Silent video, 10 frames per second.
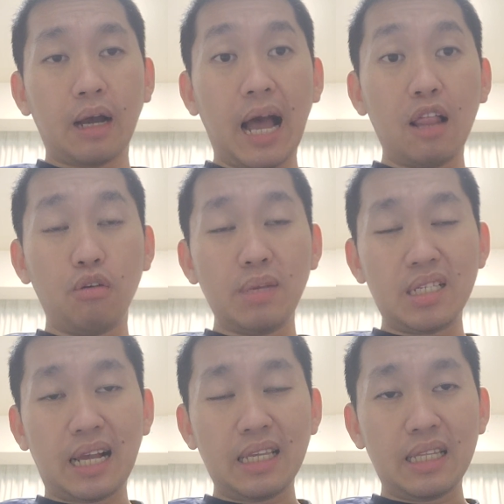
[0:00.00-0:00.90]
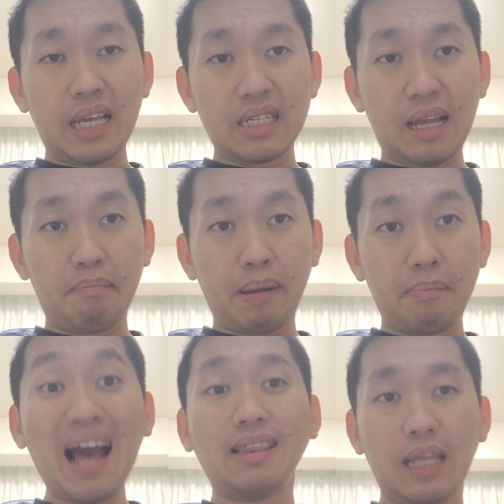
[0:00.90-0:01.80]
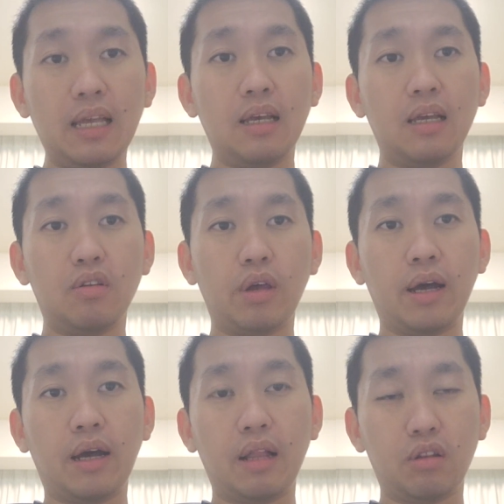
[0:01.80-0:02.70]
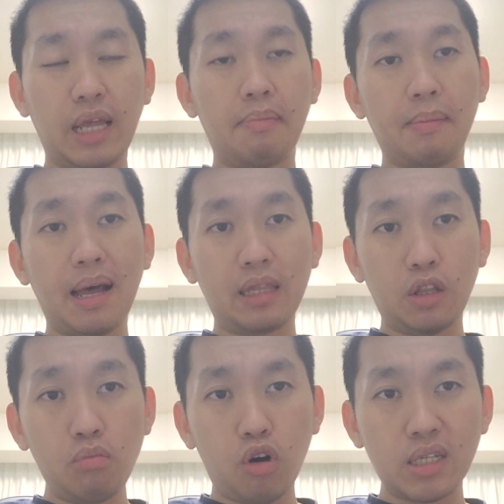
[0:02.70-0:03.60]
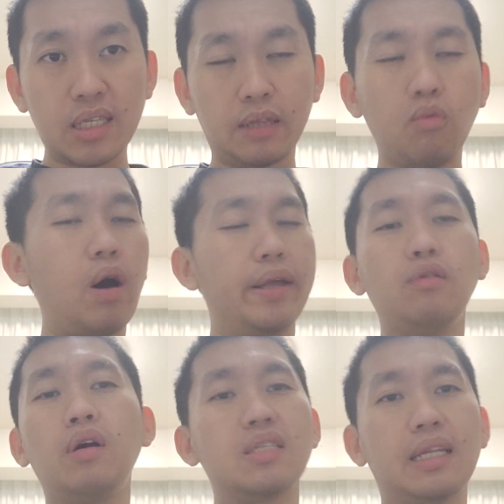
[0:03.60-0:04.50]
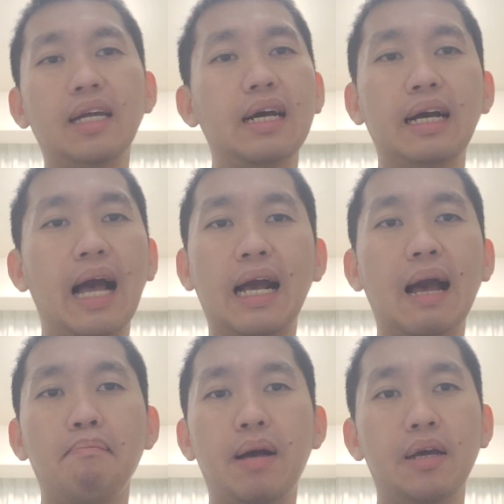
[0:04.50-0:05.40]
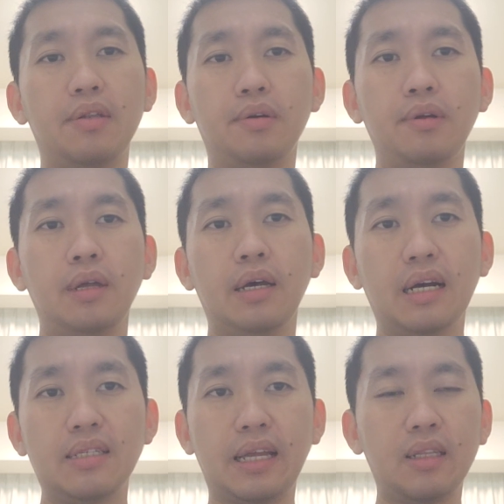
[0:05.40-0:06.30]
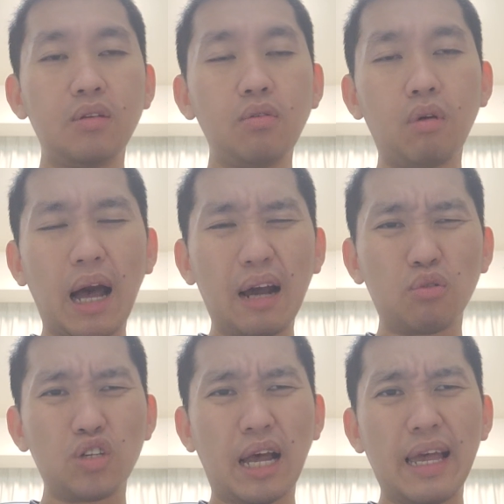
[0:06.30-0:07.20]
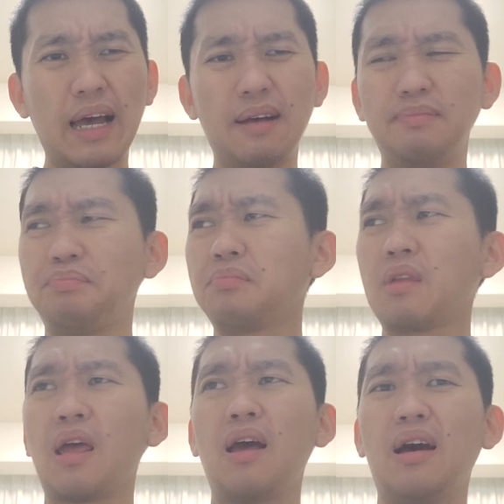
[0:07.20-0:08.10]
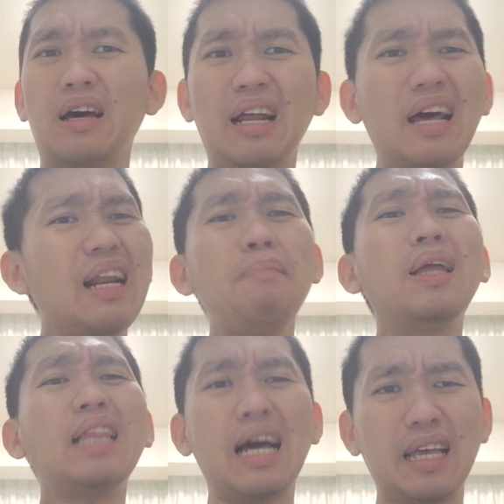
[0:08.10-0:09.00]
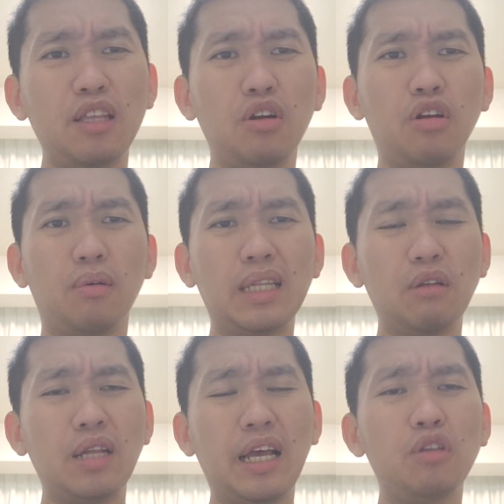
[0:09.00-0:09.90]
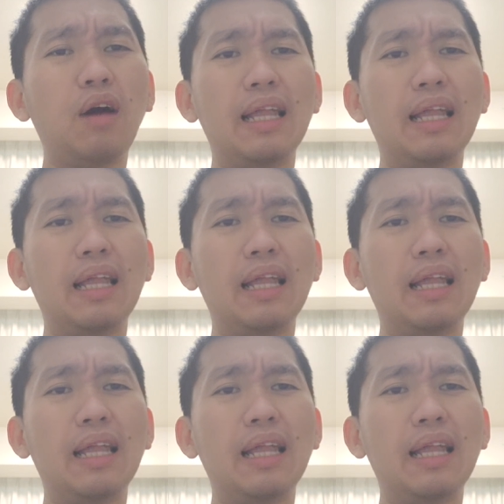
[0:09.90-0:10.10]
Kalau misalnya dia sampai mati gitu ya, kalau dia sampai mati lu mau ngeset, wah itu ngesetnya nggak gampang itu. Ngesetnya tuh harus kayak ribet lah gitu loh. Dan udah gitu